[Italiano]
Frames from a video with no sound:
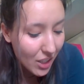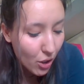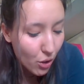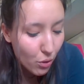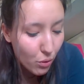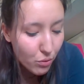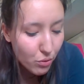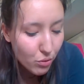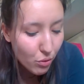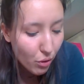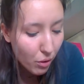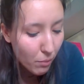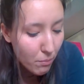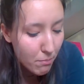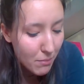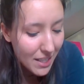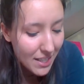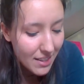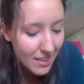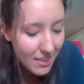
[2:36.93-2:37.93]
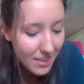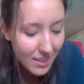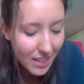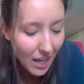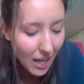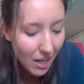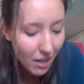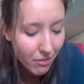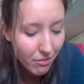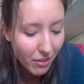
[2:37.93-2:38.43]
lo
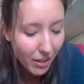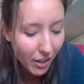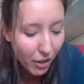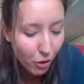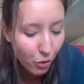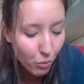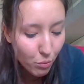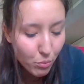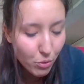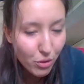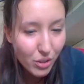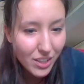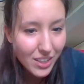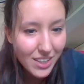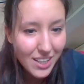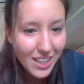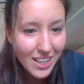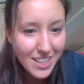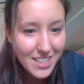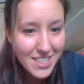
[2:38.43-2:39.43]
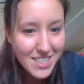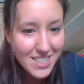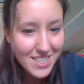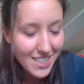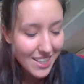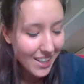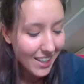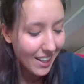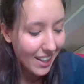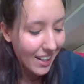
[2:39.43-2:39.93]
tormentava il rumore delle
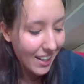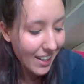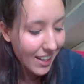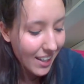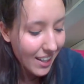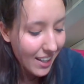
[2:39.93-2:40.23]
stelle.